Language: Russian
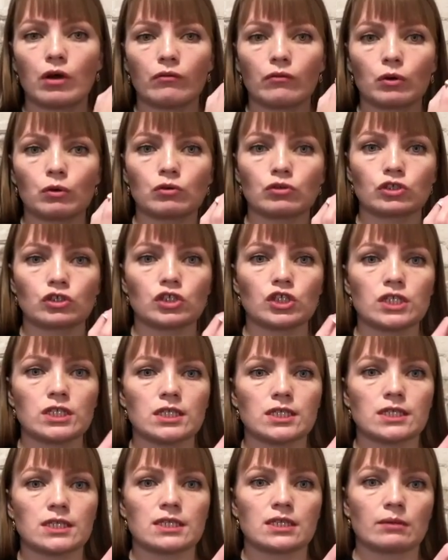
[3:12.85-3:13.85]
у кого кожа
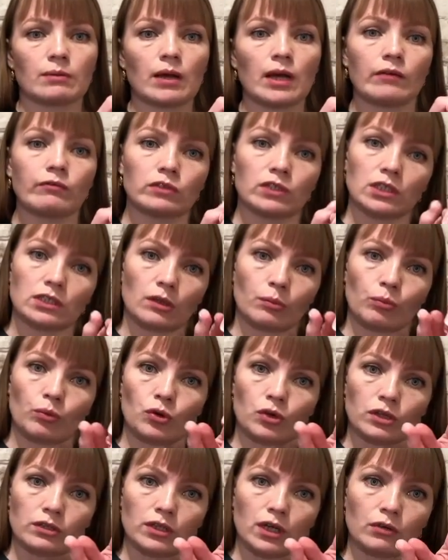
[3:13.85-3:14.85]
чистится сама, вот эта
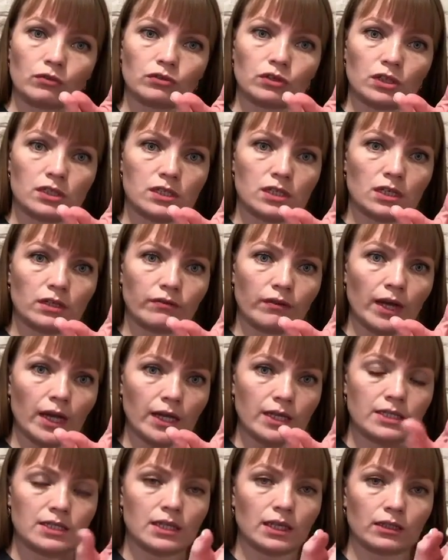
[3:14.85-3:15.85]
пора так вот
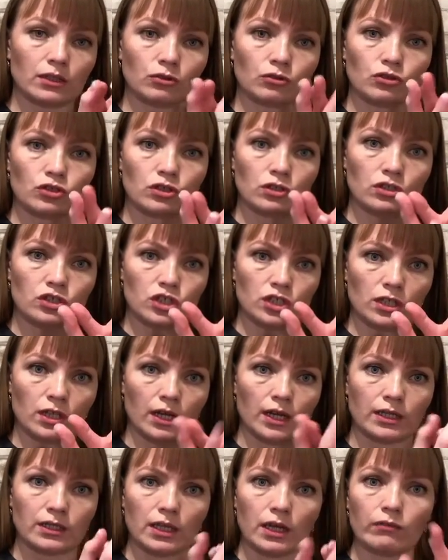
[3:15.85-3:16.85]
раскрывается, она тоже
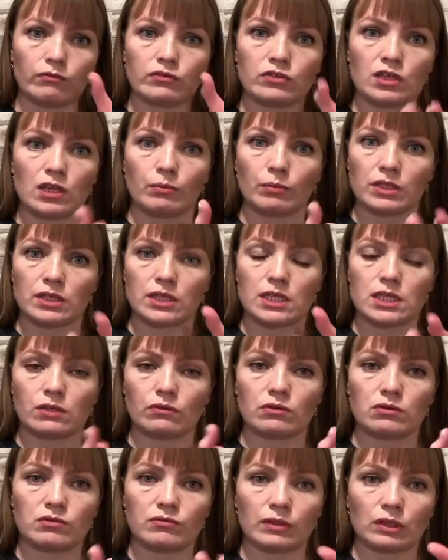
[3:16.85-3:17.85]
начинает, да, вот
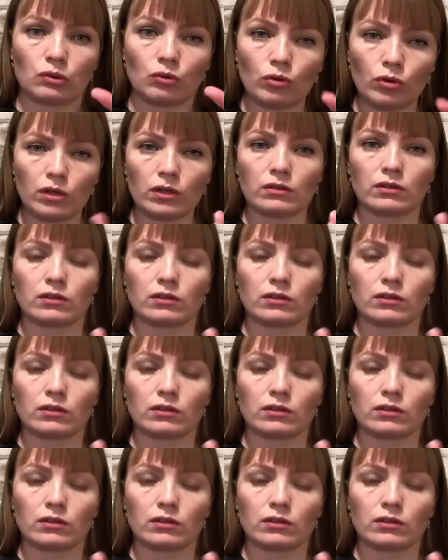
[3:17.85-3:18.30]
взаимодействовать с водой,